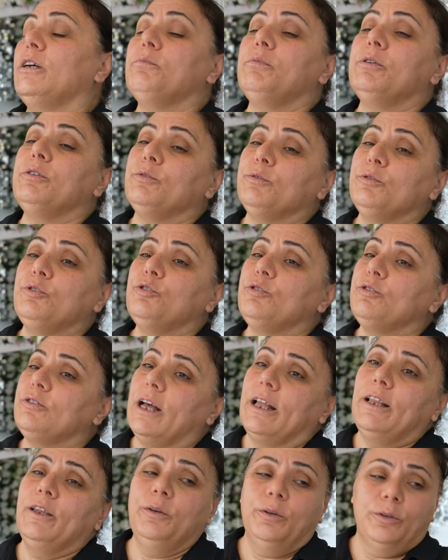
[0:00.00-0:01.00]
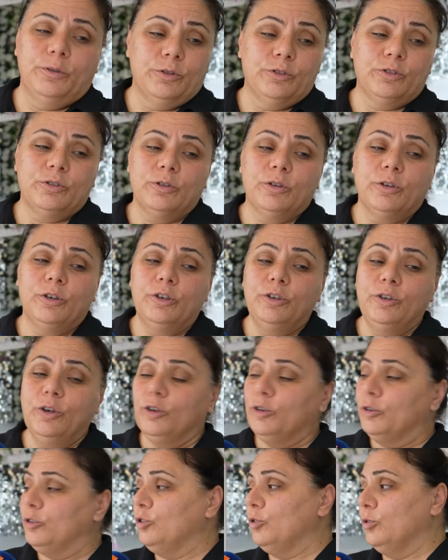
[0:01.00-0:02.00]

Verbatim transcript: Biz ucuz alıyoruz. E, yok